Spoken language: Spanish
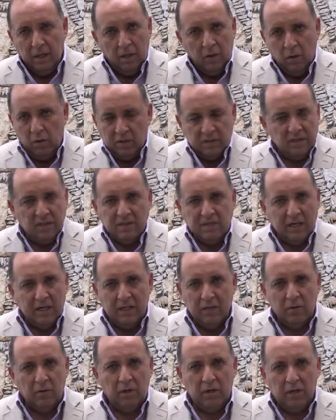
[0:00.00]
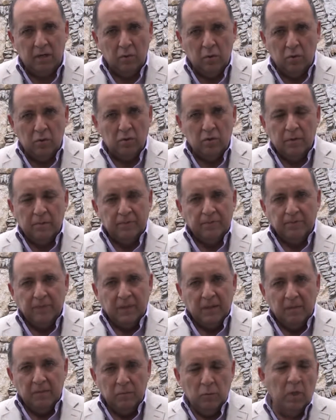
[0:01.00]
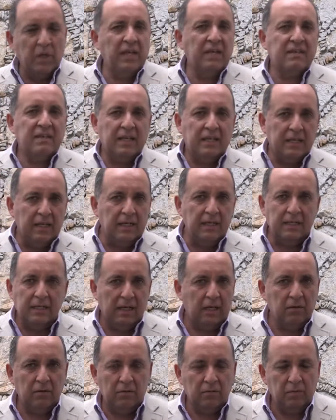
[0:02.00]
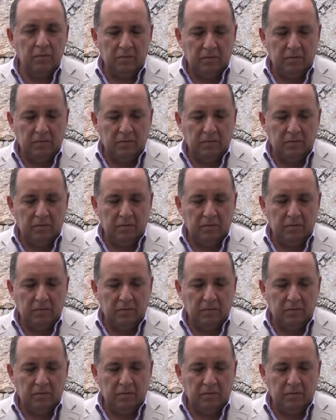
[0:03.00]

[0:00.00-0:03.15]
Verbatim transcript: Lo que está saliendo a la luz no hay que escandalizarnos,